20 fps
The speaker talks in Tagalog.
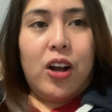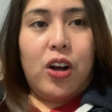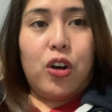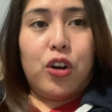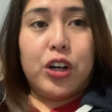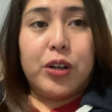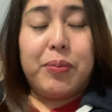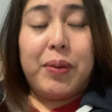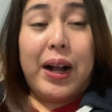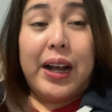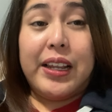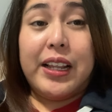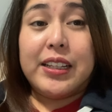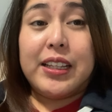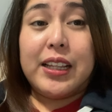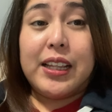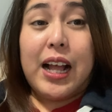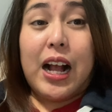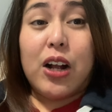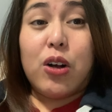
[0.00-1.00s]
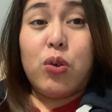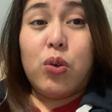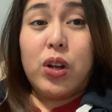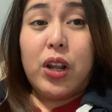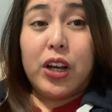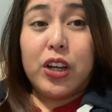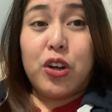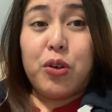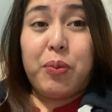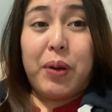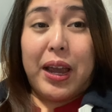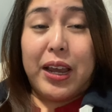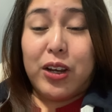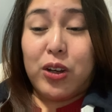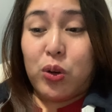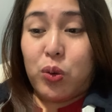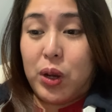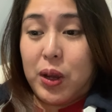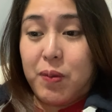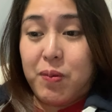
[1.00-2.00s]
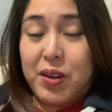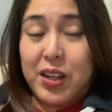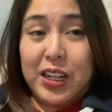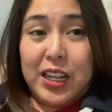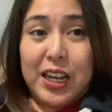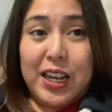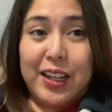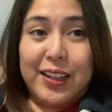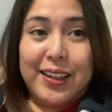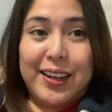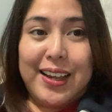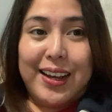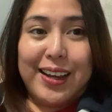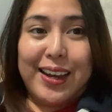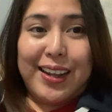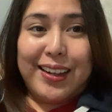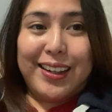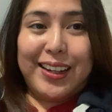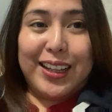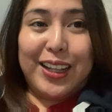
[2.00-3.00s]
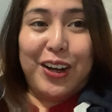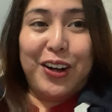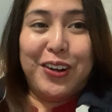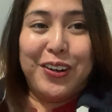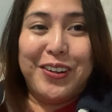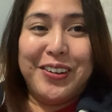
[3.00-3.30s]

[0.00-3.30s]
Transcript: Or baka nagtatago lang yung microwave, hindi lang nilagay dito.